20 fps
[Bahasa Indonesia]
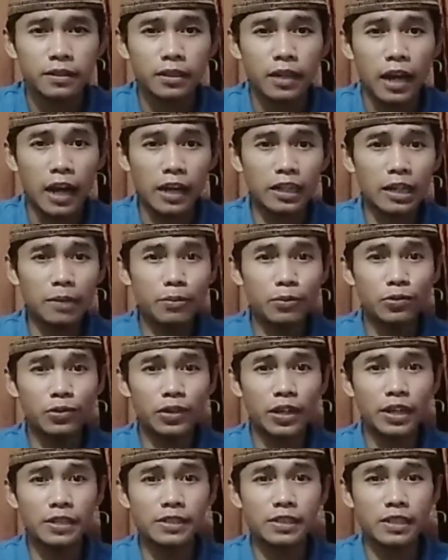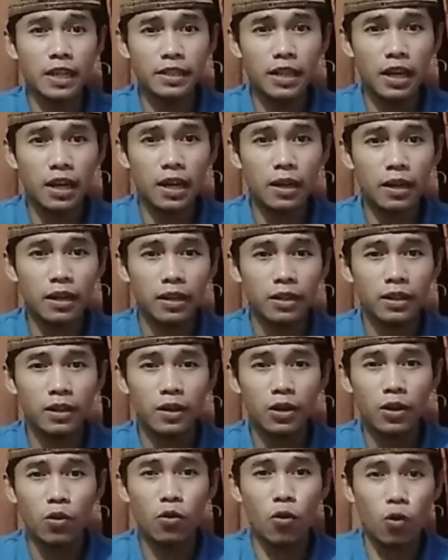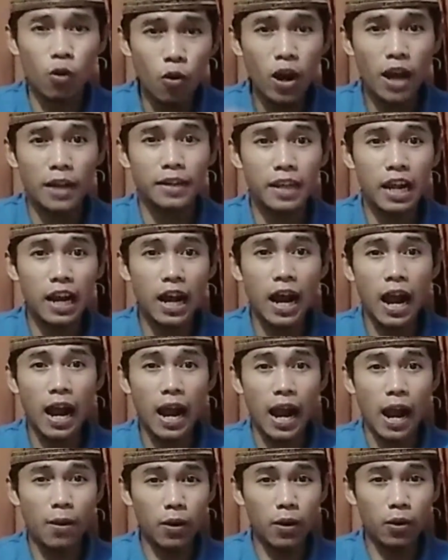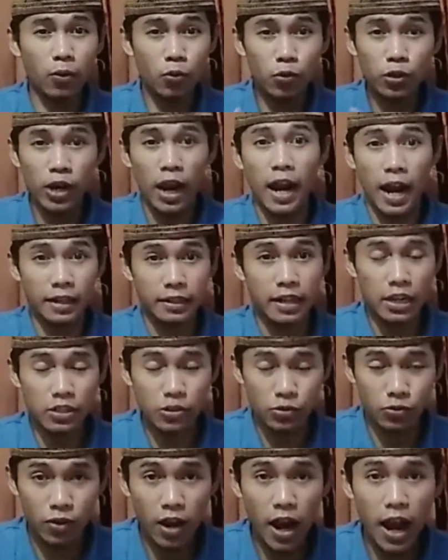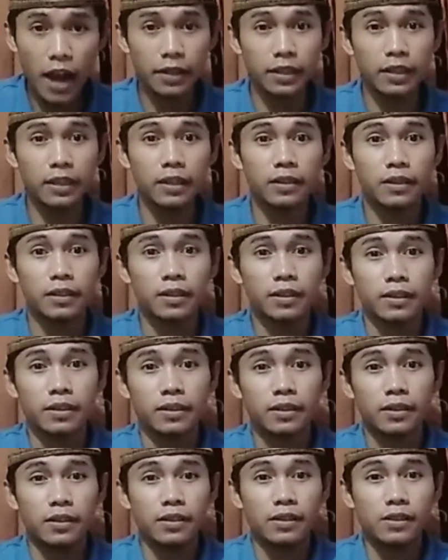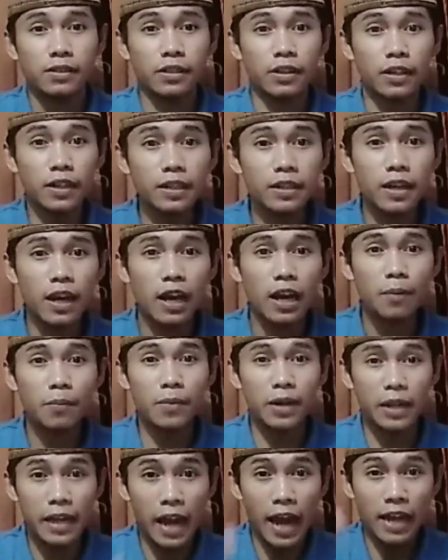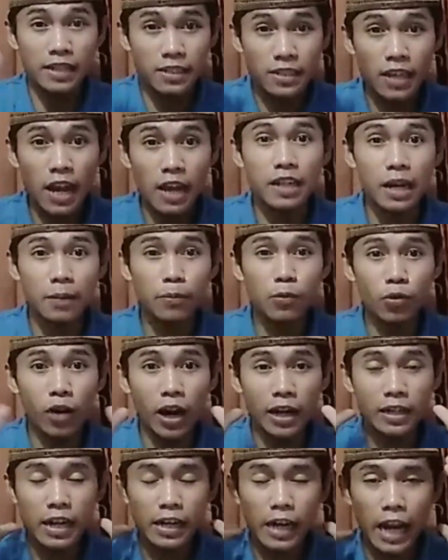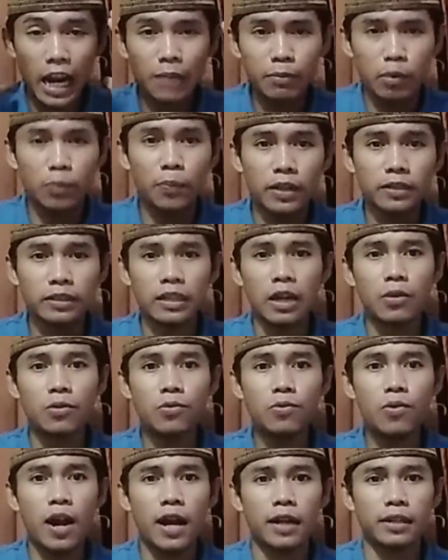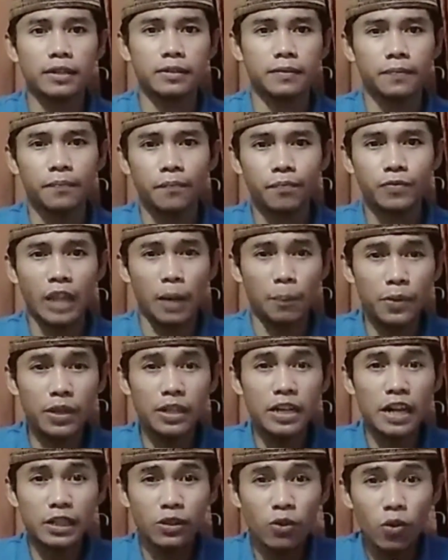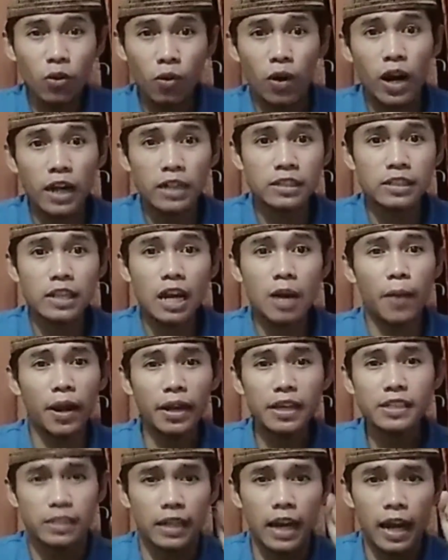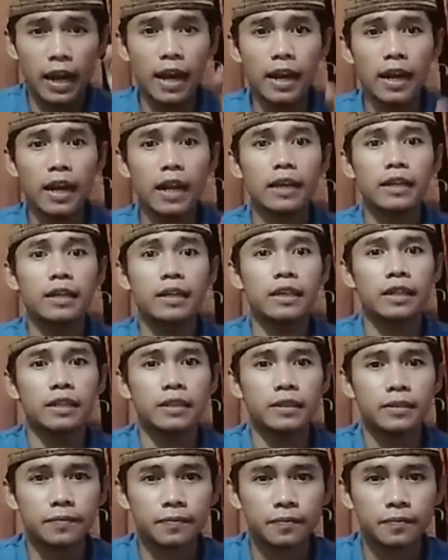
Karena mungkin saya golongan yang kurang Anda sukai sehingga melihat saya bukan dari ilmu pengetahuan, tapi dari golongan siapa? Ini celaka lagi.